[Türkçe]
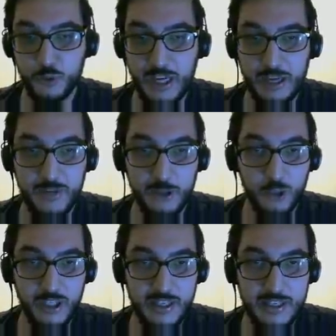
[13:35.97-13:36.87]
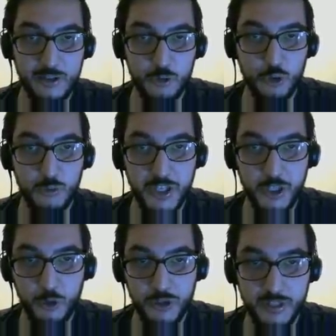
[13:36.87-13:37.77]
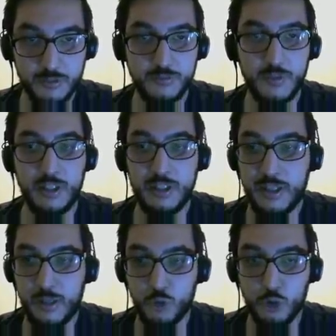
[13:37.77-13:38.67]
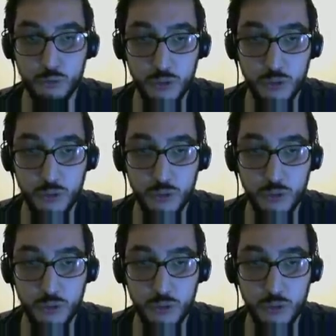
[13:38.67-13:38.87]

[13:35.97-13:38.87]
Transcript: Yani ben orayı herhalde çok panik oynadım. E, hem Q'mu